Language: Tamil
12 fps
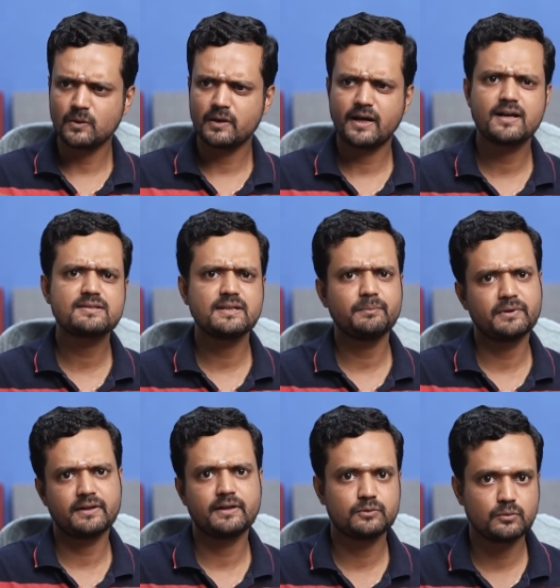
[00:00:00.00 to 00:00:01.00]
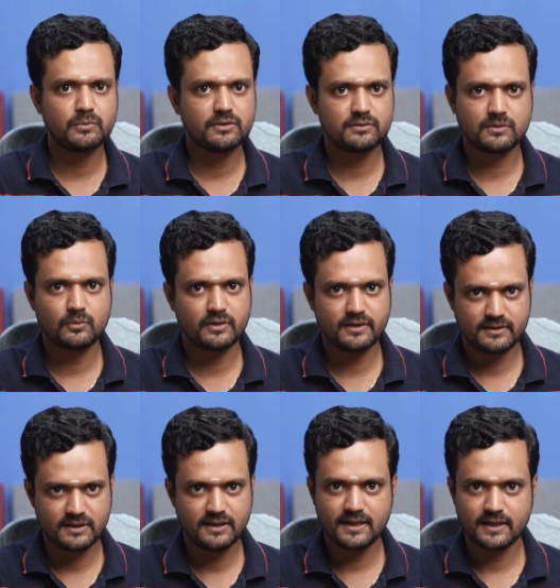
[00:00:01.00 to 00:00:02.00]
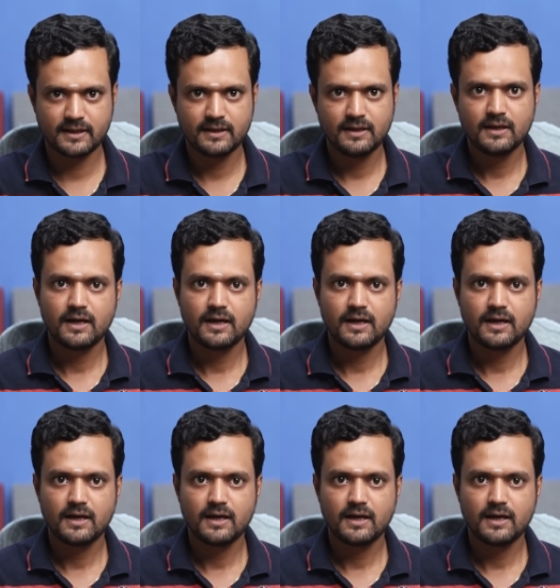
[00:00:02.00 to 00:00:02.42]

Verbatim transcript: உங்களுடைய ஆசை பிறரை துன்படுத்தக்கூடிய இது இல்லை